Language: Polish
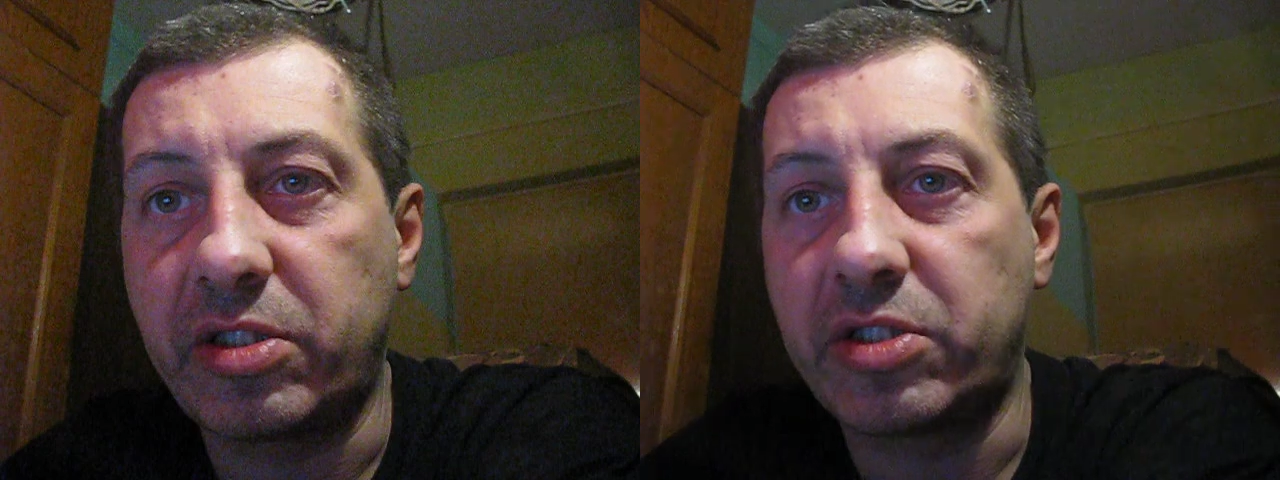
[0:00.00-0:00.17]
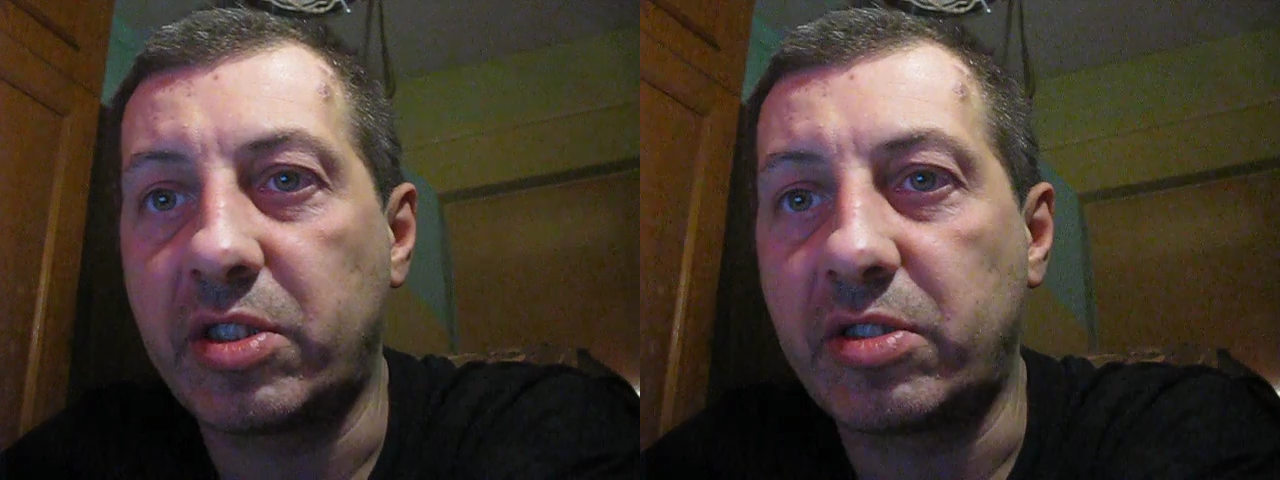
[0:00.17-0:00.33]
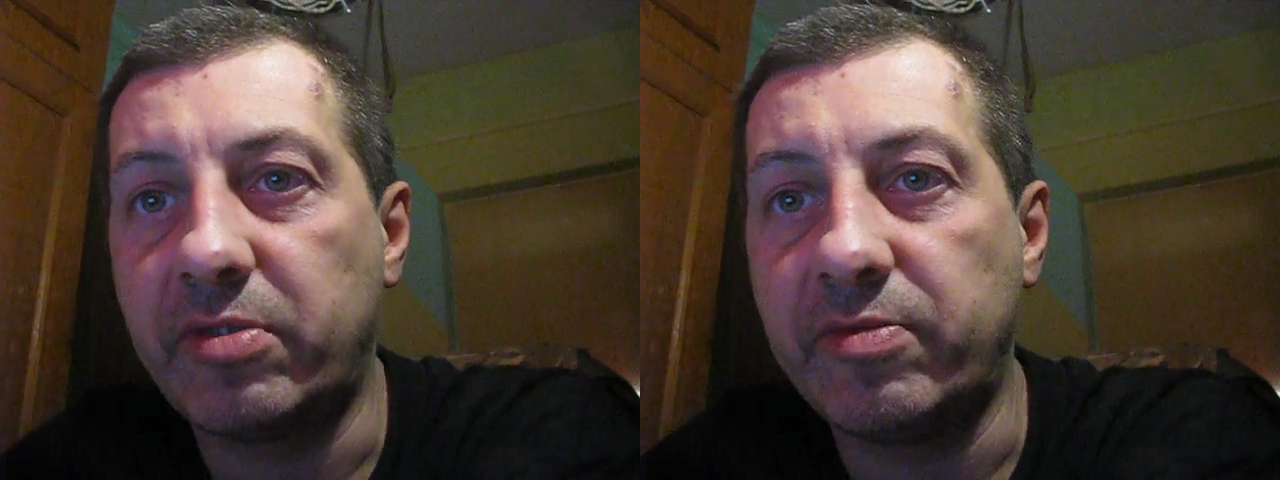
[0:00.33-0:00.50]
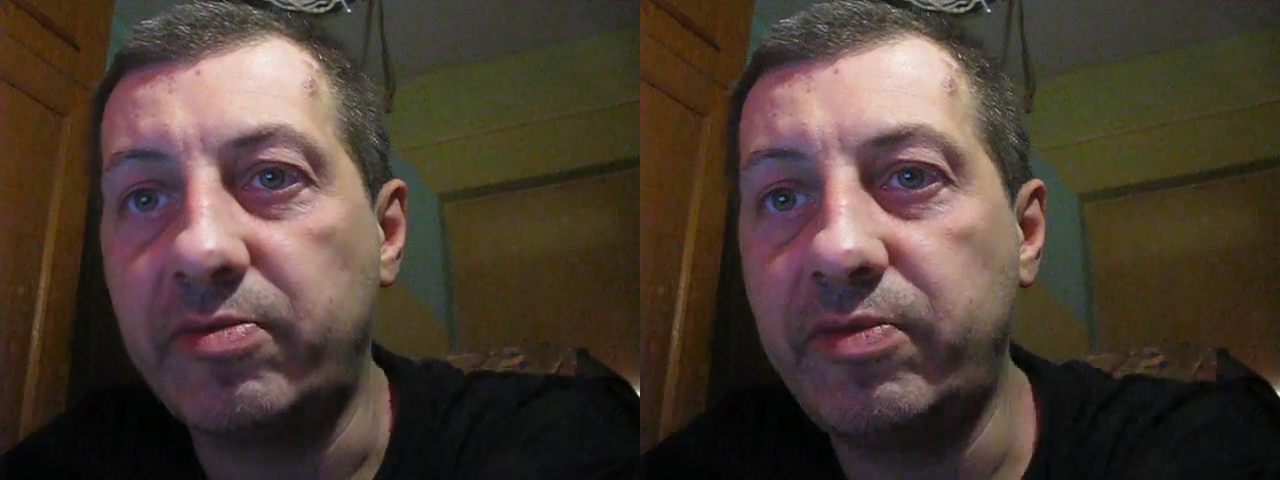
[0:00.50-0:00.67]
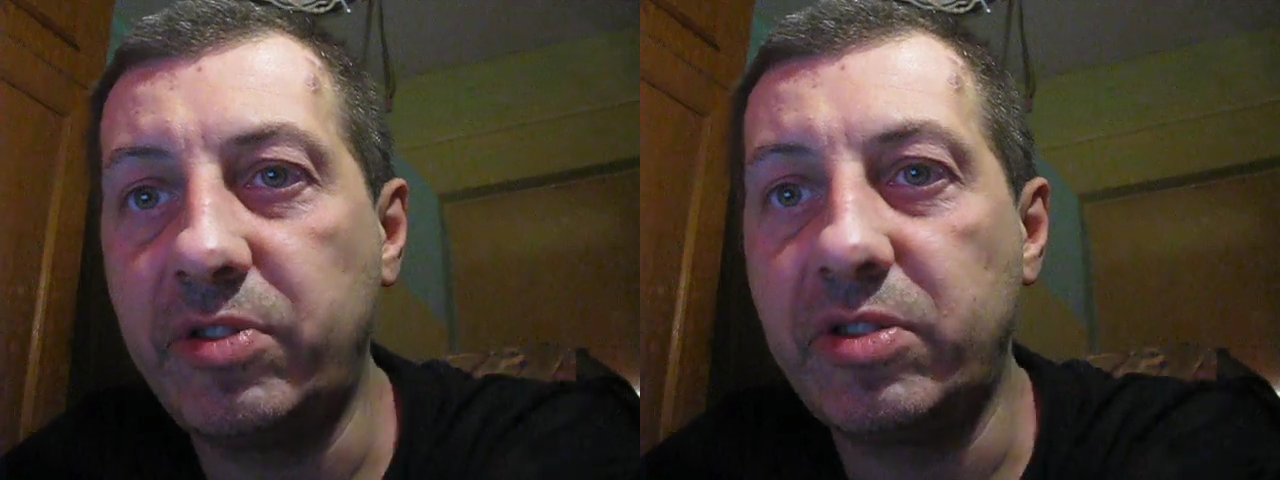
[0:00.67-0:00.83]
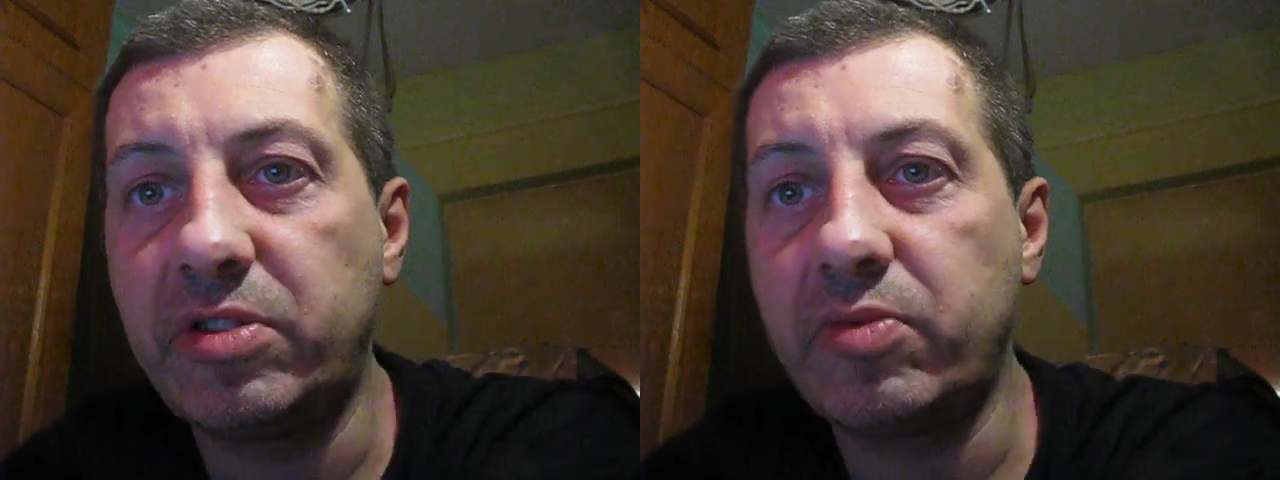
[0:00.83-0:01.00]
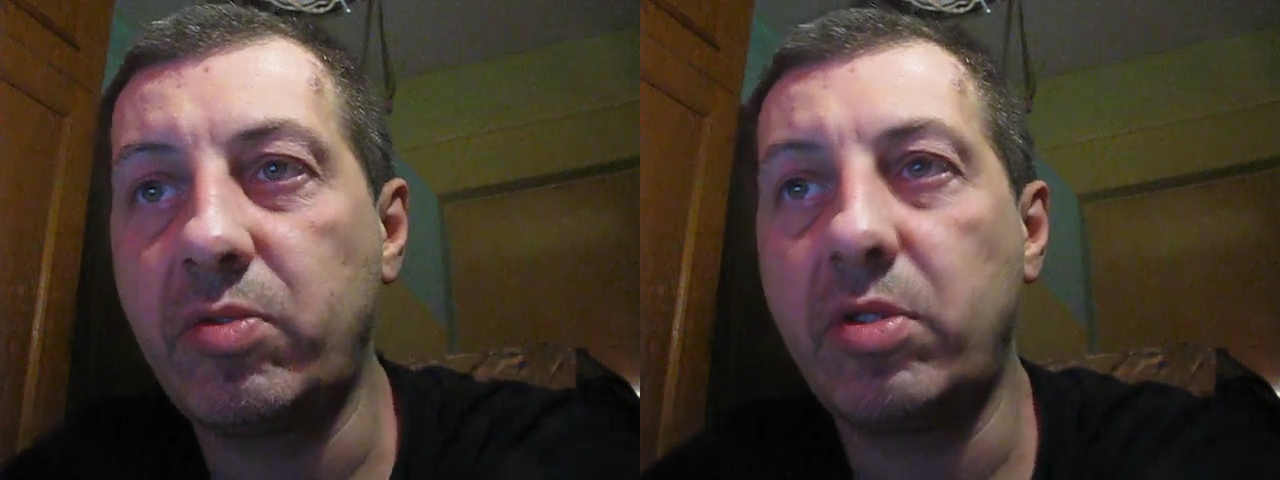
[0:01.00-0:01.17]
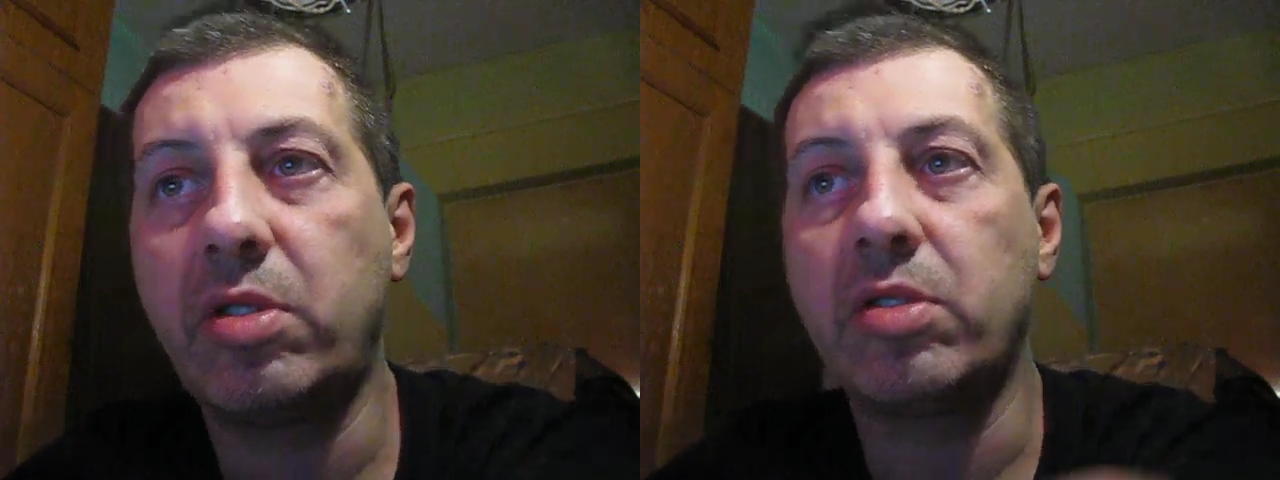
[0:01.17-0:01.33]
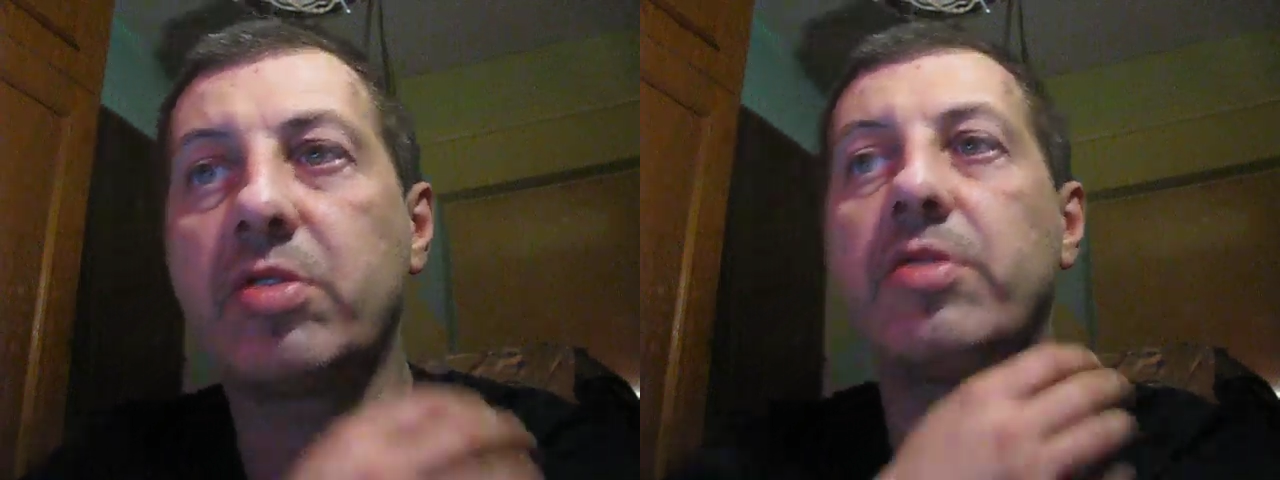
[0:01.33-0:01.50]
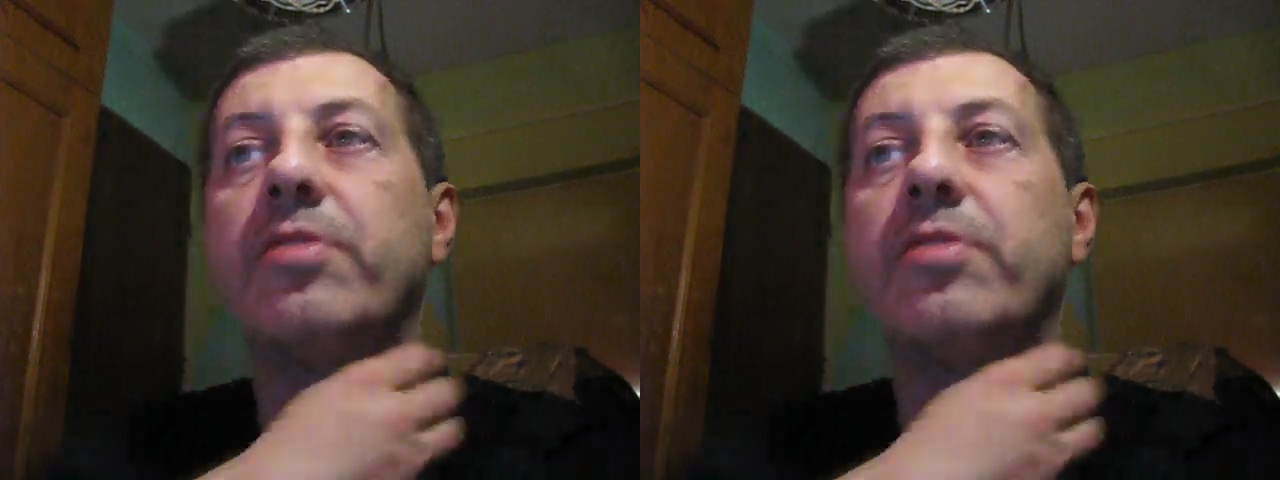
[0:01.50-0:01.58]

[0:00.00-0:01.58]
rzeką Wisłok